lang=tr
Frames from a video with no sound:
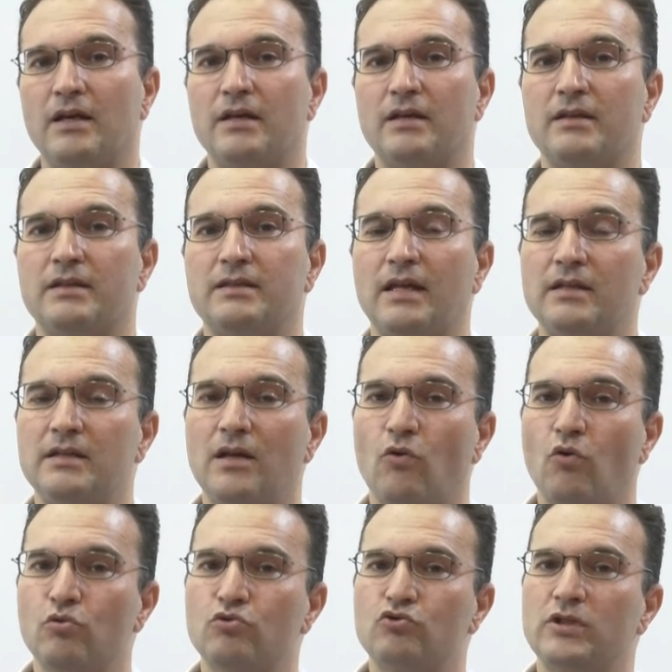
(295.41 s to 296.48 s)
e, tanıya
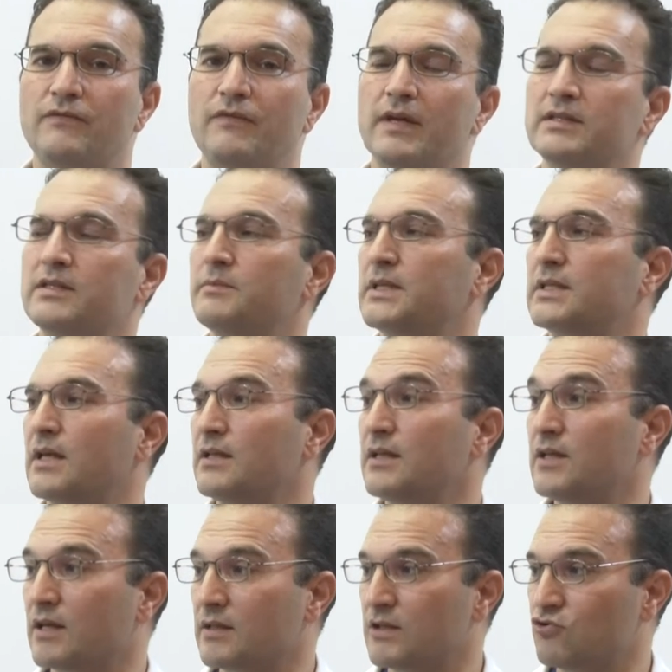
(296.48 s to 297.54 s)
oldukça fazla miktarda
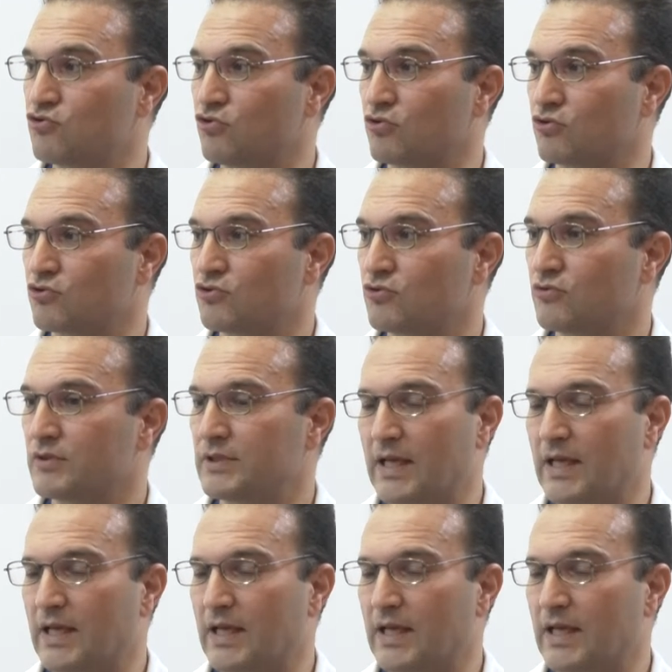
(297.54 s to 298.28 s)
yaklaşıyoruz.